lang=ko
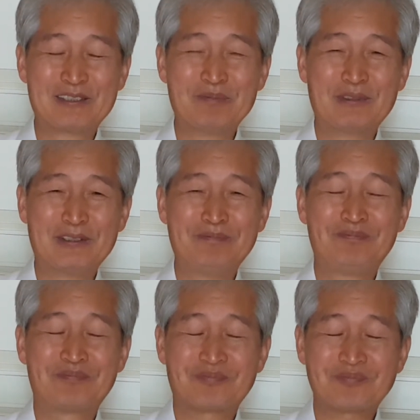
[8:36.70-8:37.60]
뭐
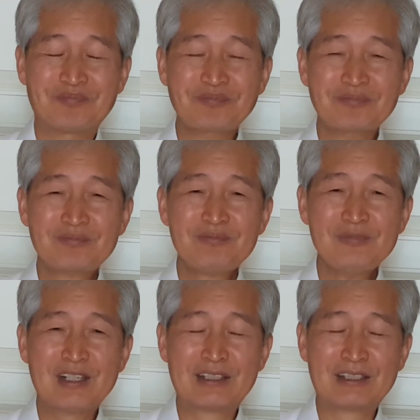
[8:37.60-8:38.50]

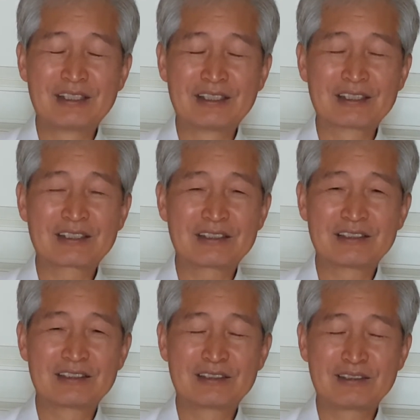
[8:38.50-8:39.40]
어,
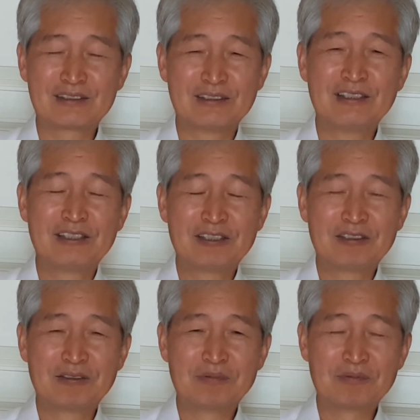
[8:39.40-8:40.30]

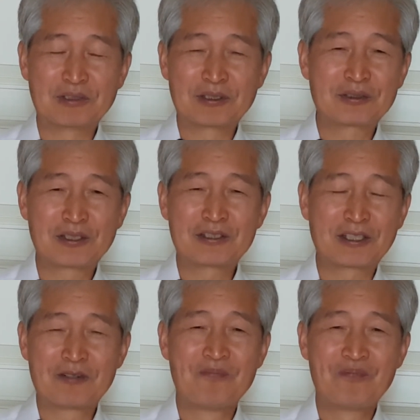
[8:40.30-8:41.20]
뭐예
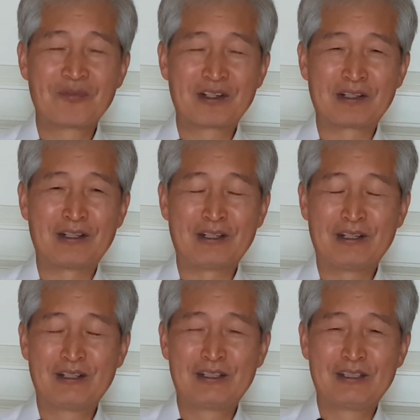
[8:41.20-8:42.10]
첫째 아,
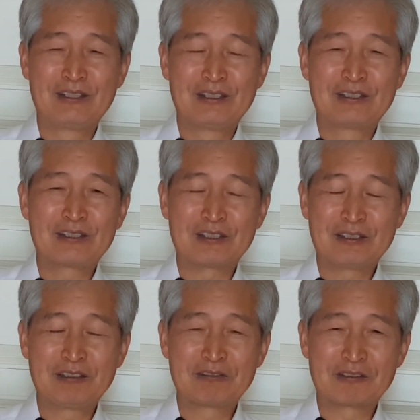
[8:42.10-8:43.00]

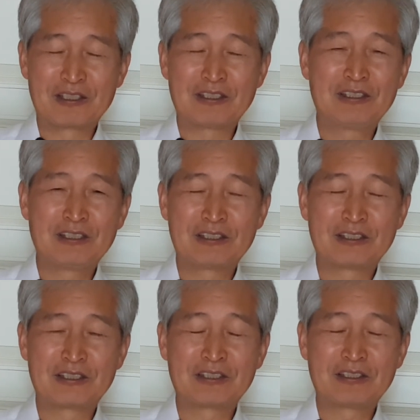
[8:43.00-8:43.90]
그 우리
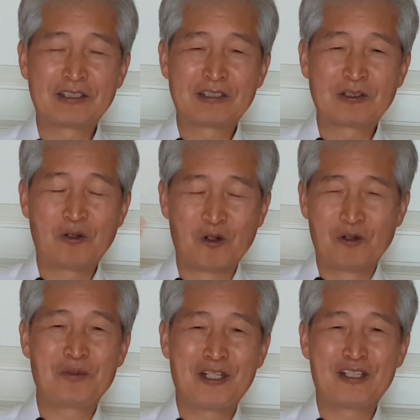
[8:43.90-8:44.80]
예,
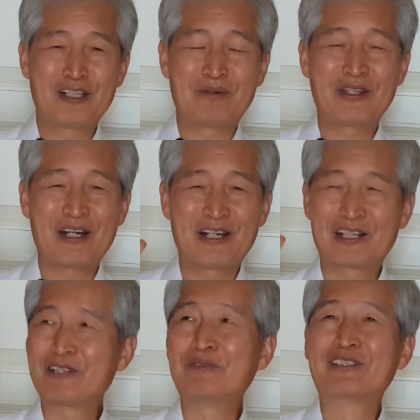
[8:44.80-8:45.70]
호흡 있는 자마다
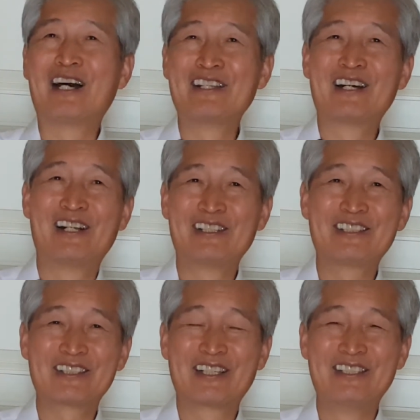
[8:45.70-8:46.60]
하나님을
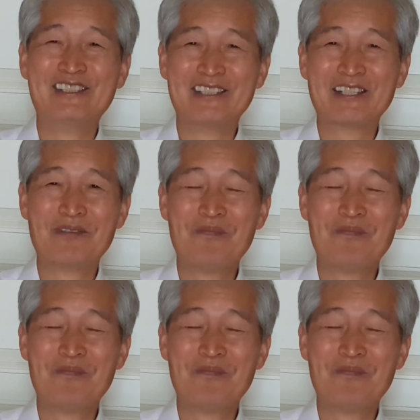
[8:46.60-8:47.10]
찬양할지어 했는데